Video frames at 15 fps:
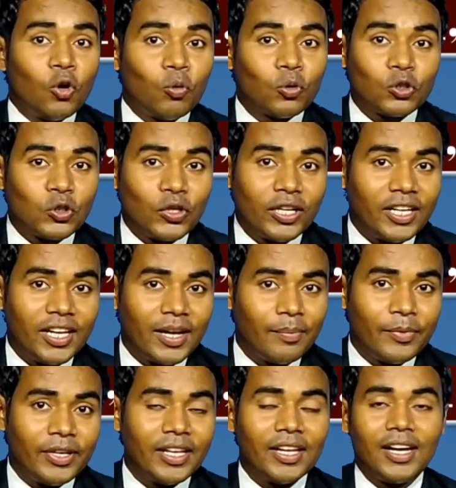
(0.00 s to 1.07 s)
वो तो
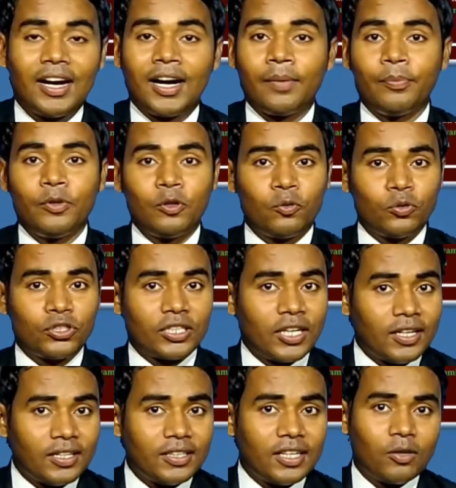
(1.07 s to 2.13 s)
नियम ही है आपने कुछ
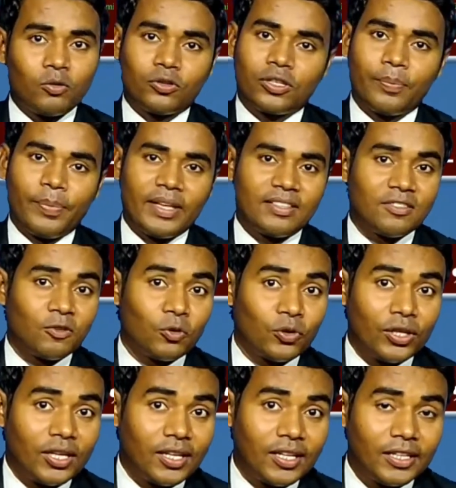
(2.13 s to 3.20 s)
खरीदा उसके पैसे तो
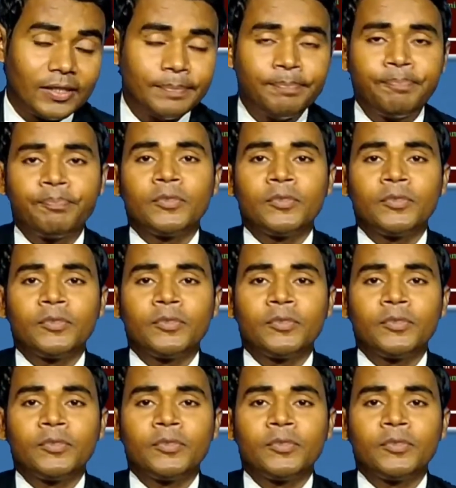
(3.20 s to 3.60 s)
देने ही है